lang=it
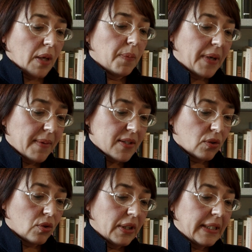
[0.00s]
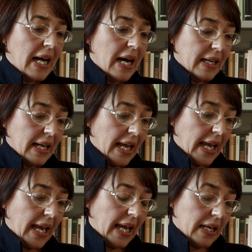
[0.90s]
che mi preme sottolineare
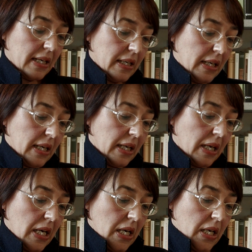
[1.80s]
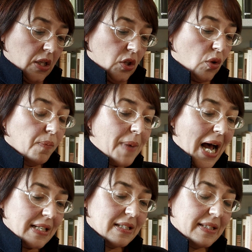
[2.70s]
è eh, non
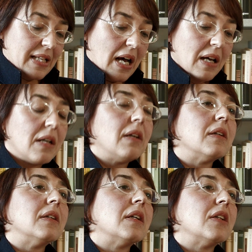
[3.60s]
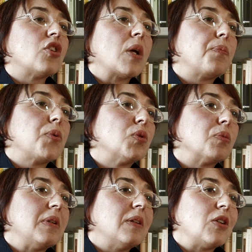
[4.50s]
basta, eh, non, più,
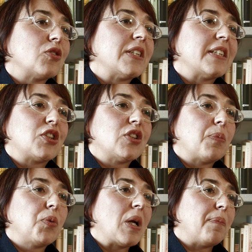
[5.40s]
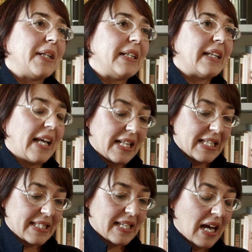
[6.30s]
non, si esercita più la
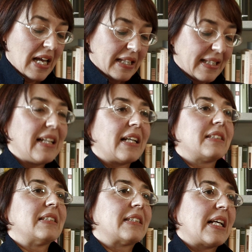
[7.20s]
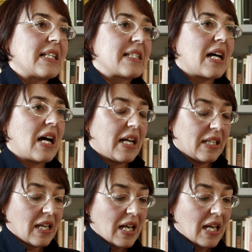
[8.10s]
penitenza nell'assistenza ai,